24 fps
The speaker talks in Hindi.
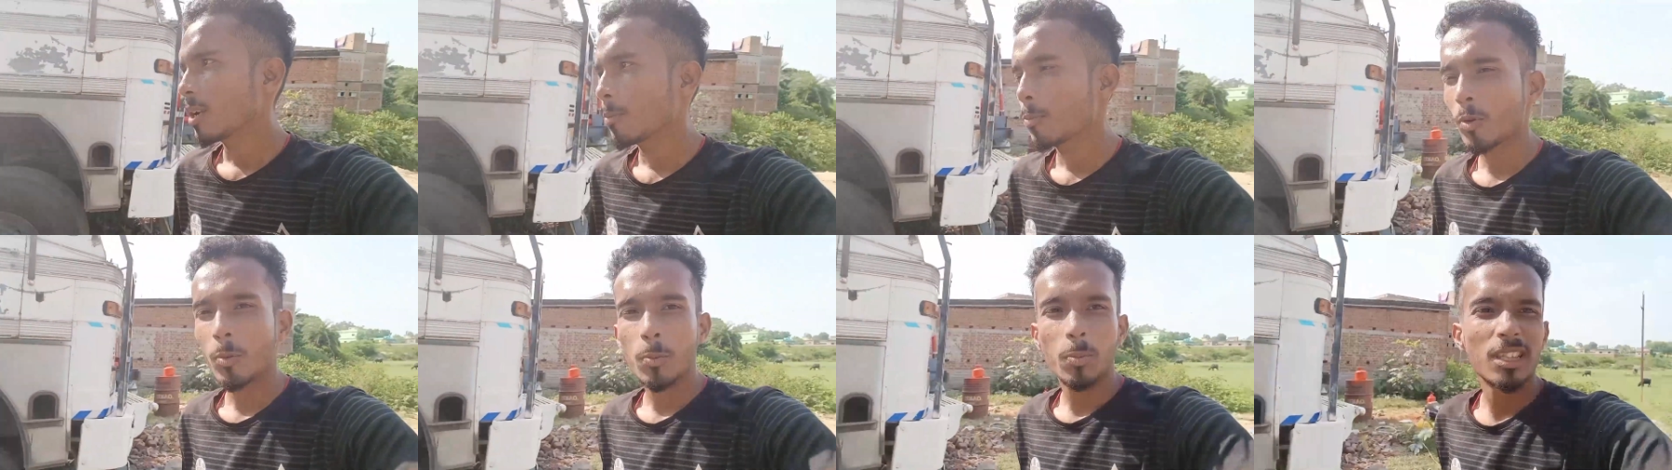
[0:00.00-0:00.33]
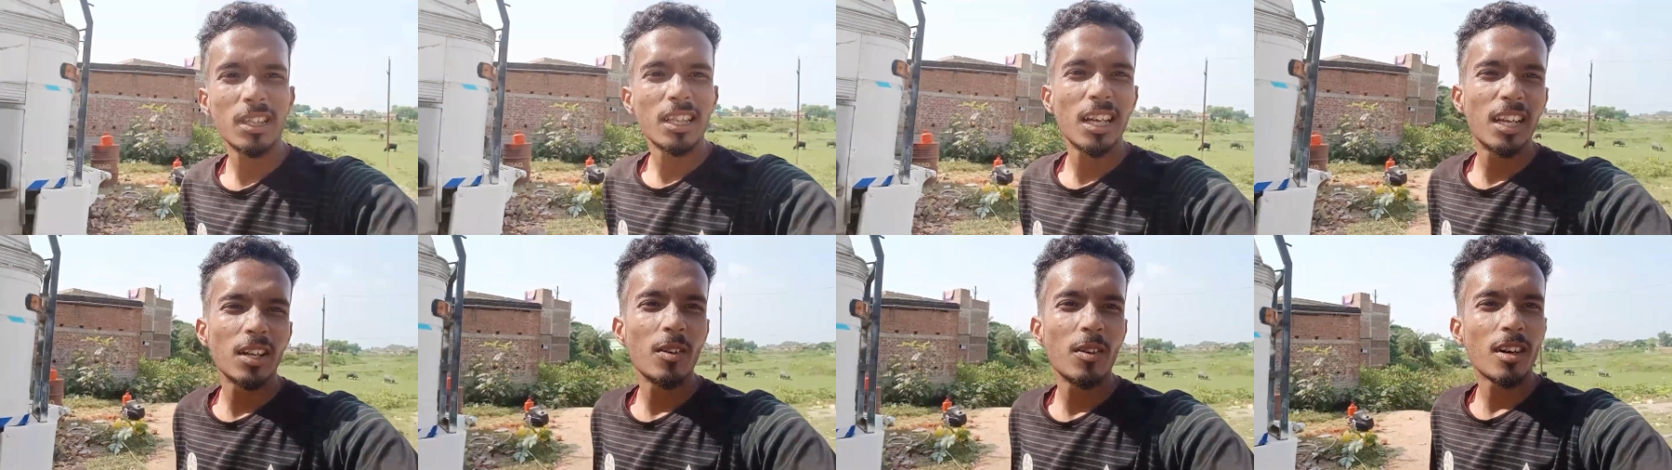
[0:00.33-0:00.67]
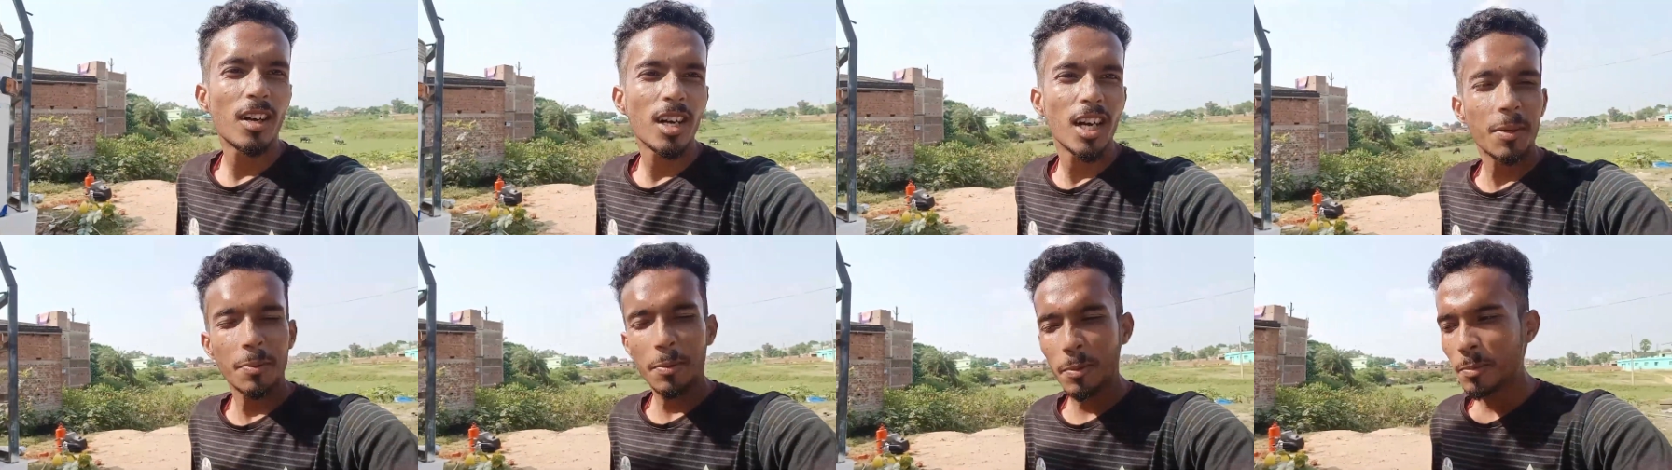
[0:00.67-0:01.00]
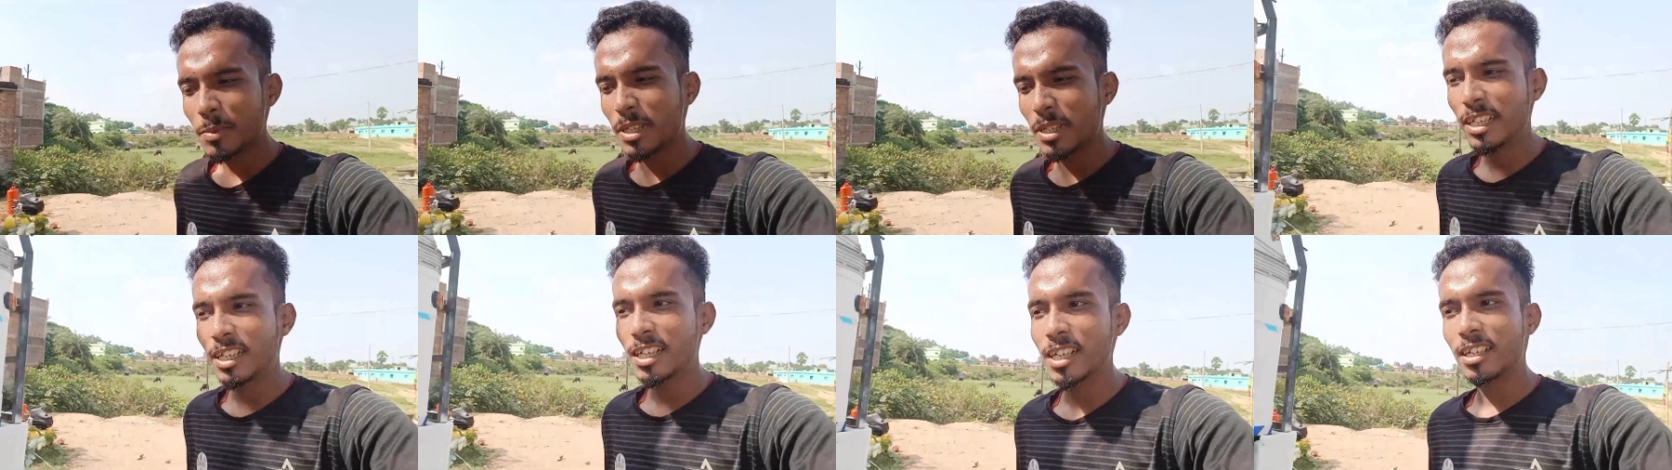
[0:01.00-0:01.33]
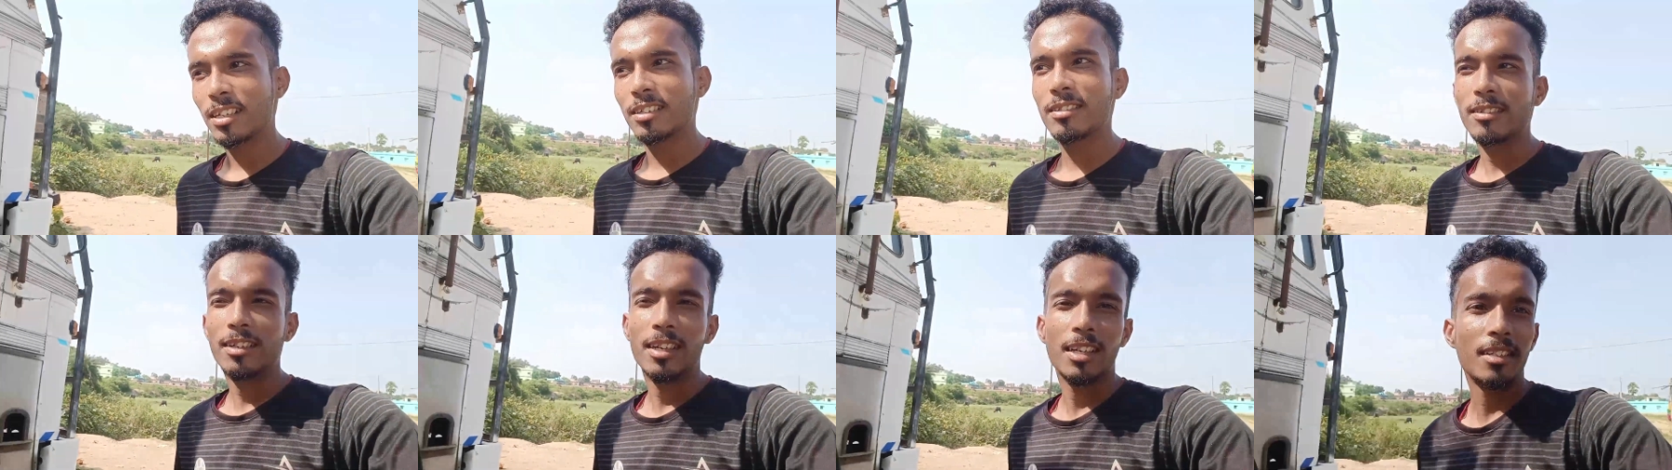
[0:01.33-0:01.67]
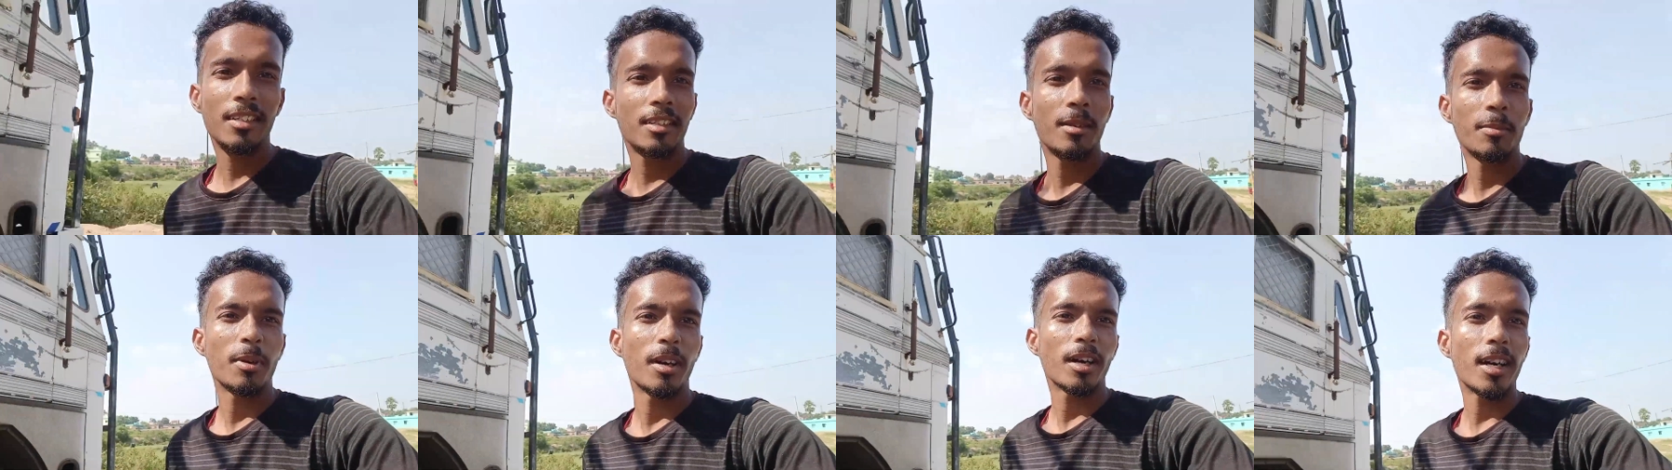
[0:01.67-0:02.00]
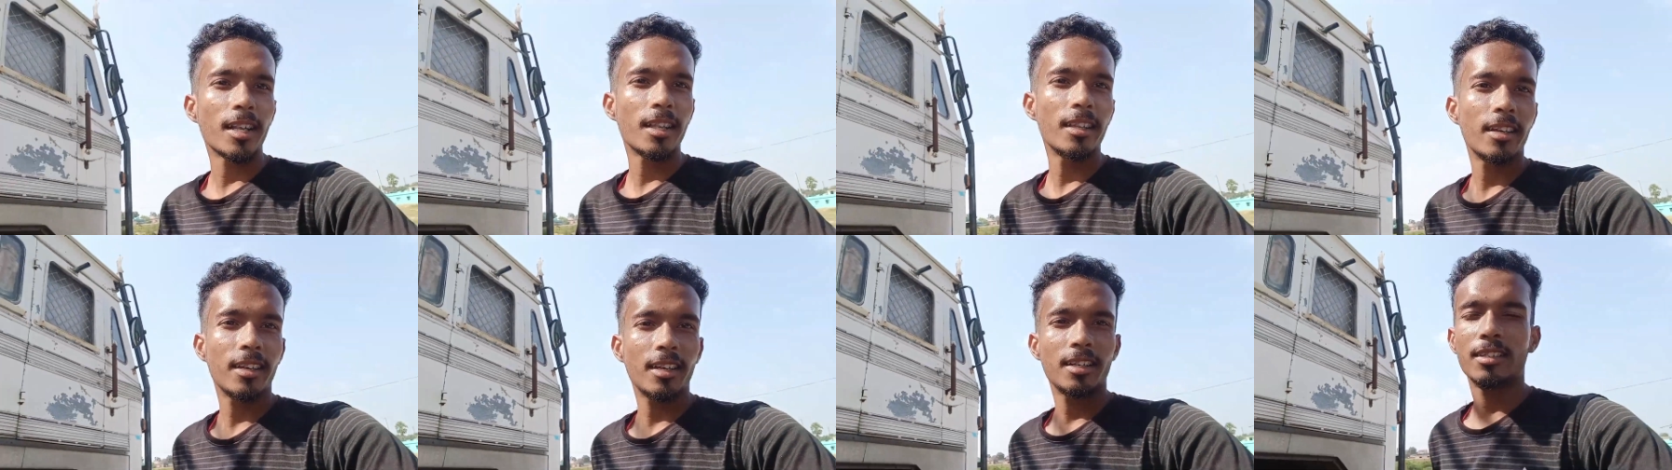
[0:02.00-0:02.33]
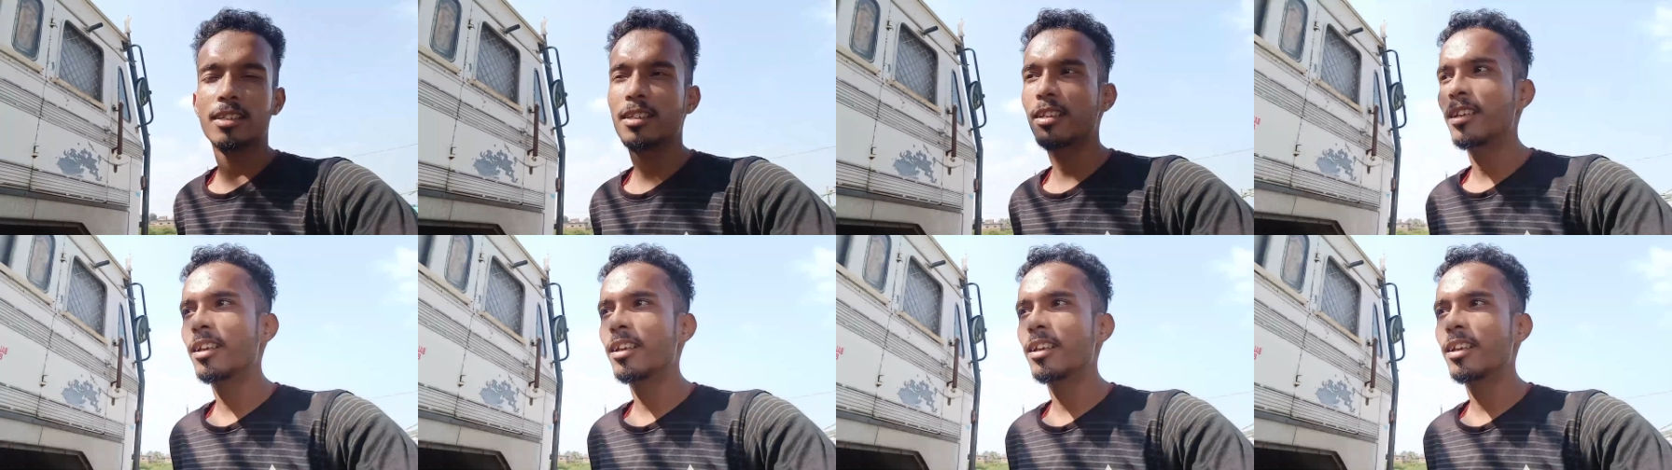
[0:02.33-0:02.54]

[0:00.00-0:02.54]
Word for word: और आपको पता है वो काम वम नहीं करें तो घर से भगा देगा